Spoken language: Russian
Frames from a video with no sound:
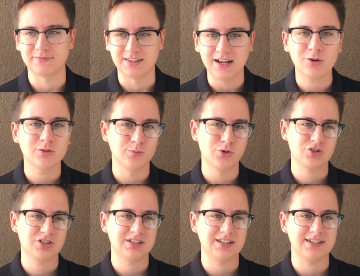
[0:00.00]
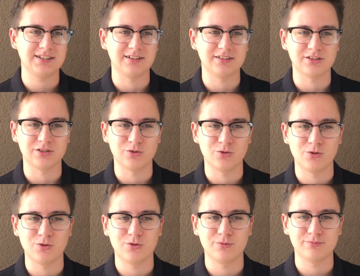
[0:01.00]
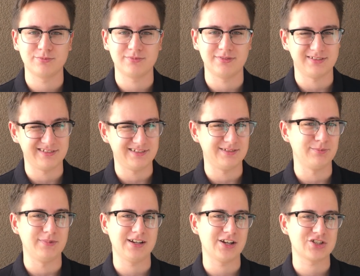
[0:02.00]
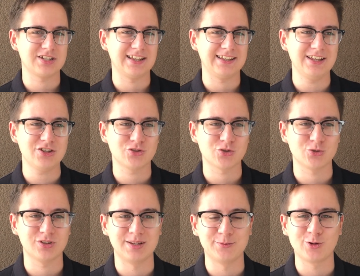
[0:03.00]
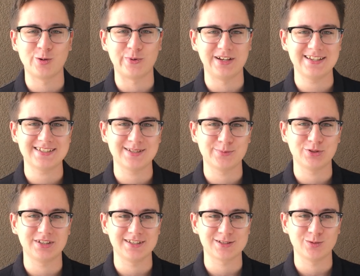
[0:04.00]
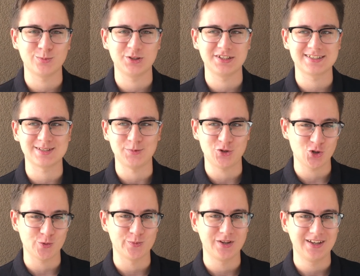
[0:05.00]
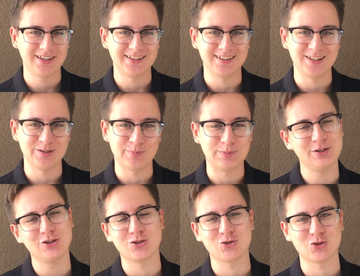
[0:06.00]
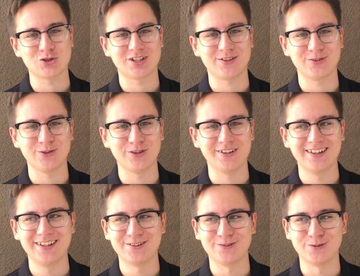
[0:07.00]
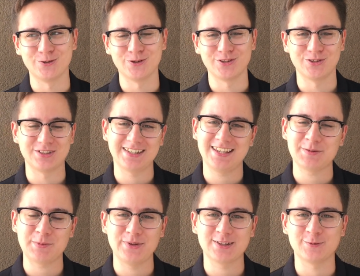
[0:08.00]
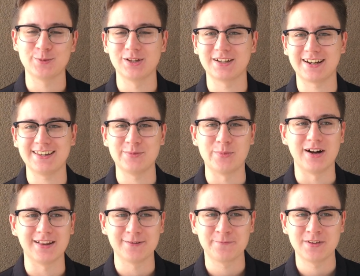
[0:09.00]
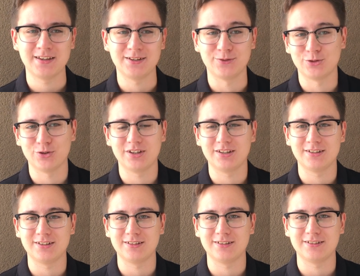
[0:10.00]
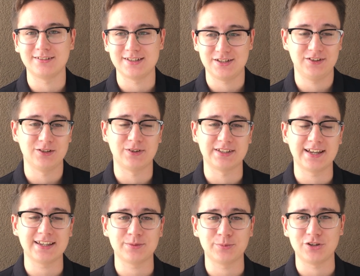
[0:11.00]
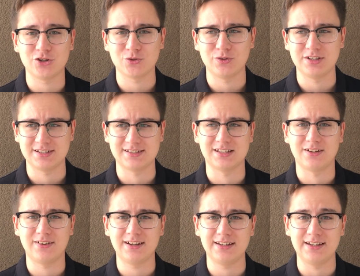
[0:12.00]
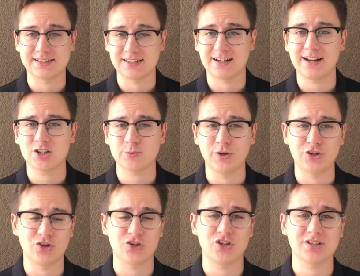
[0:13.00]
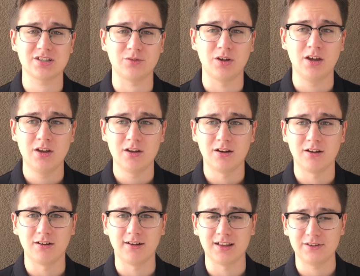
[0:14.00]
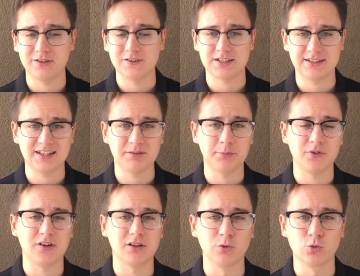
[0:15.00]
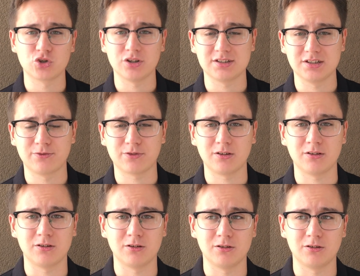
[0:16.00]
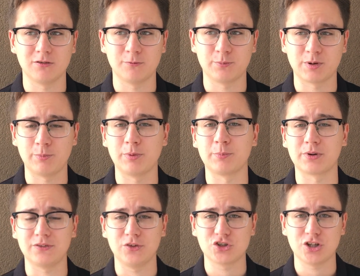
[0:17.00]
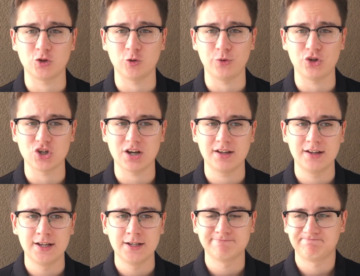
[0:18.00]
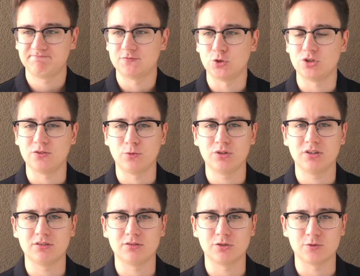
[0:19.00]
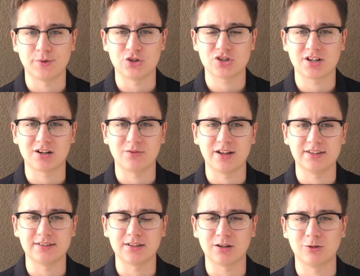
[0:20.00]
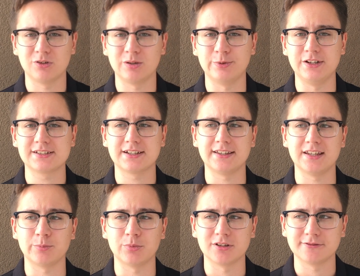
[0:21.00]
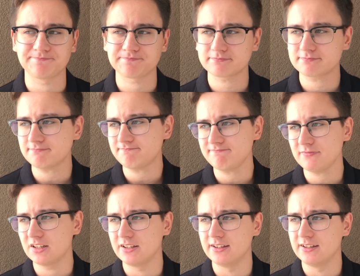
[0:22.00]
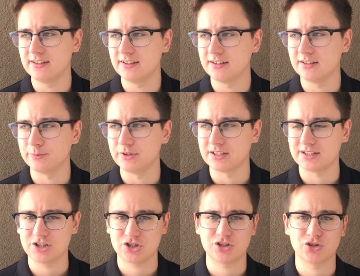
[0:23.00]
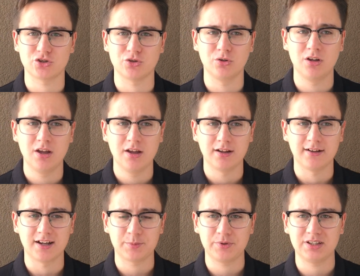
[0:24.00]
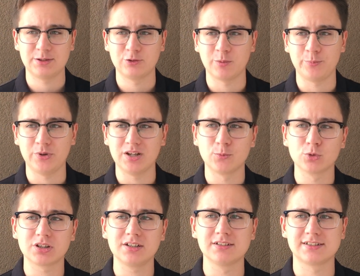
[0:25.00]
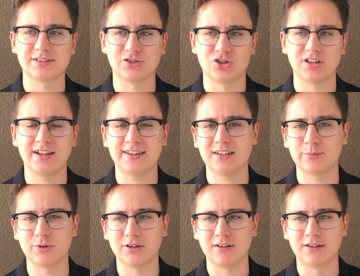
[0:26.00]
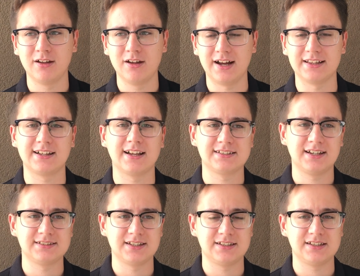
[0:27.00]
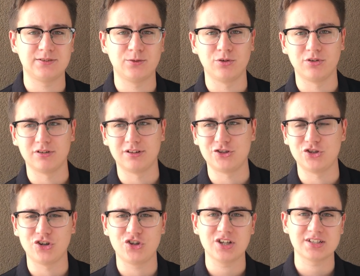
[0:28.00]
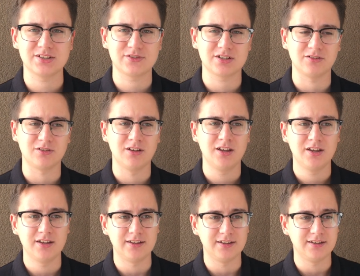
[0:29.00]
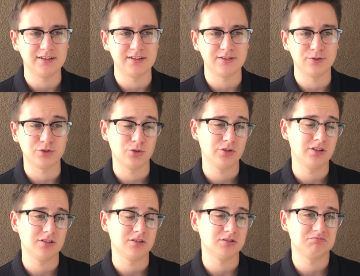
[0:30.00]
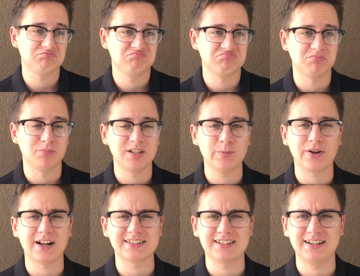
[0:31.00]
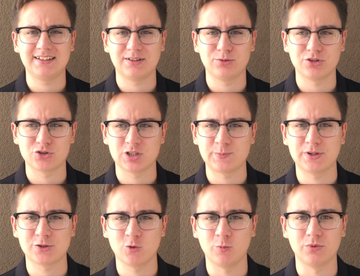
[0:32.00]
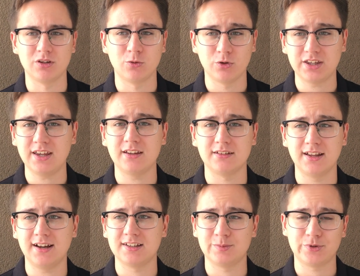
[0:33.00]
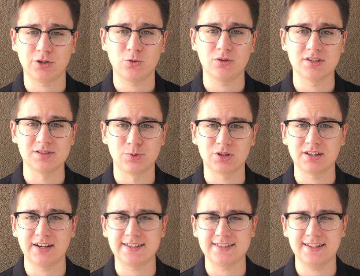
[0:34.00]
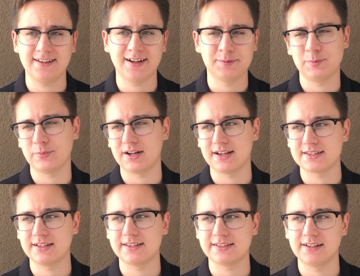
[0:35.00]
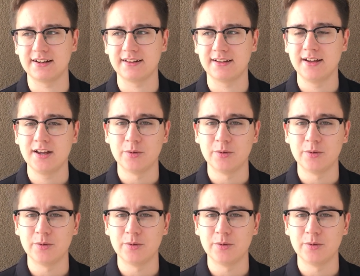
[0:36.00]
Да, он может это делать, но мне кажется логично, что намного полезнее будет, если будет с мячом и поближе к чужой штрафной. Вот. Но таких моментов было крайне мало. И в итоге, действительно, в атаке мы ничего не создавали. Если раньше при Черчесове э, Головин всегда набивал лучшие цифры э, по, по продвижению мяча, то есть сегодня, то есть матч с Хорватией, такого и близко не было. И мне кажется, что Карпин немного перемудрил с желанием э, отказаться от всего э, Черчесовского, и в итоге мы не показали того, на что способны. Окей, да, это прикольно, сборная России, как мне показалось, играла